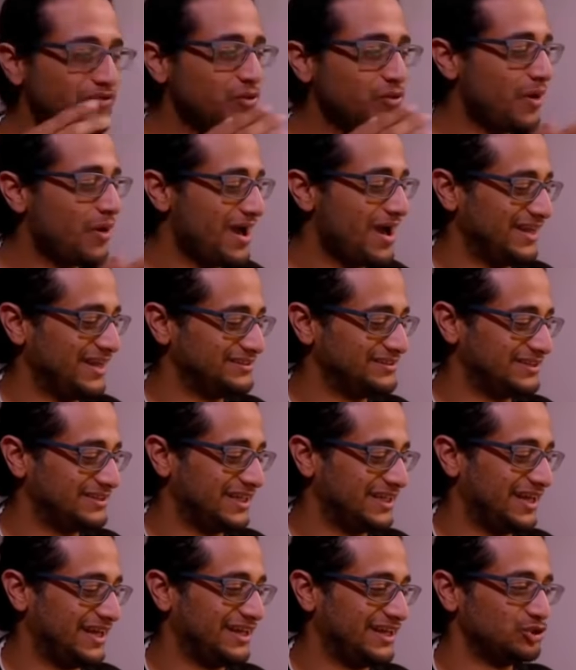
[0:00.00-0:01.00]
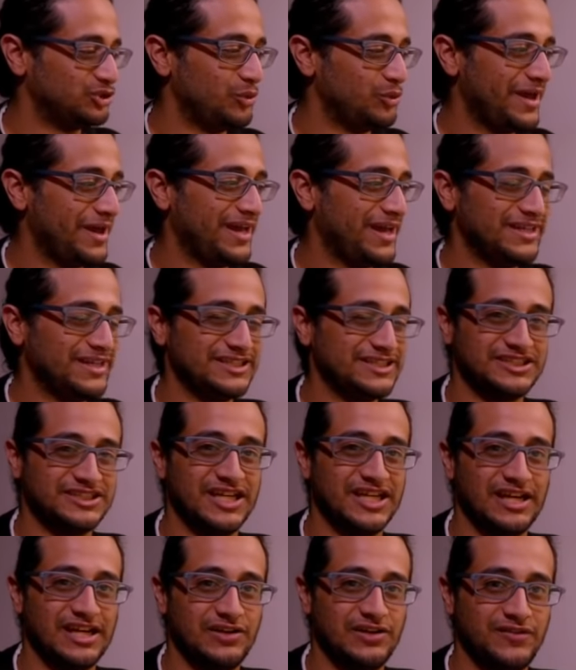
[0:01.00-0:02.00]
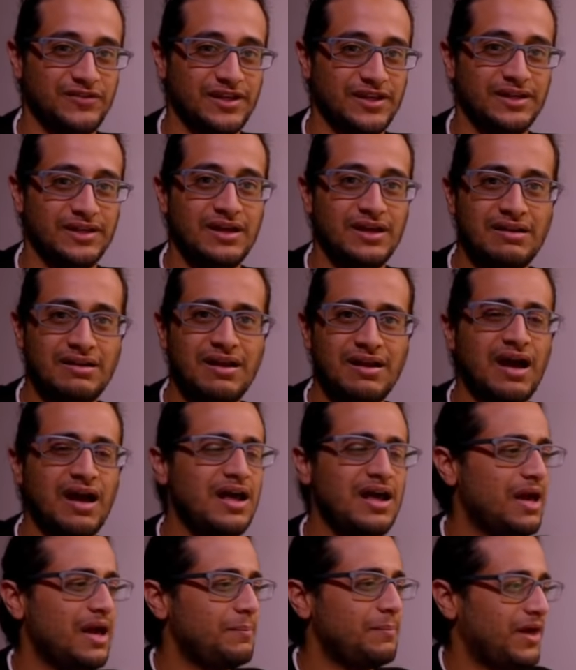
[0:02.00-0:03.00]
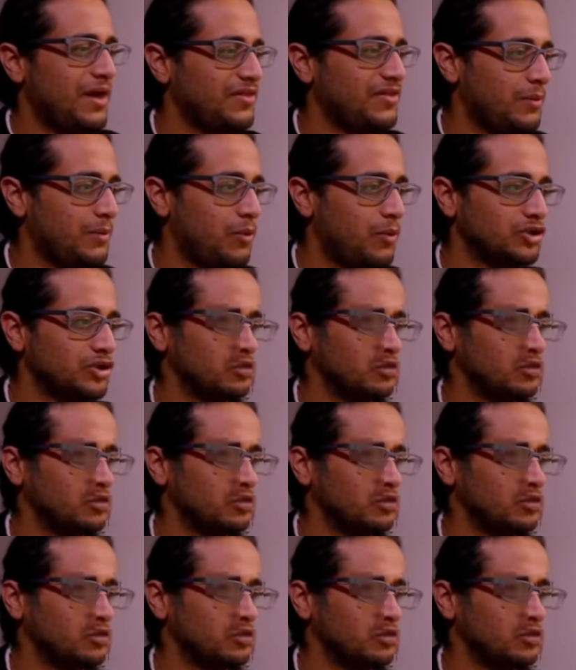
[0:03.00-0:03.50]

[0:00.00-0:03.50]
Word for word: مو في واحد دومين آه، نشتغل فيه لا العب مع ذا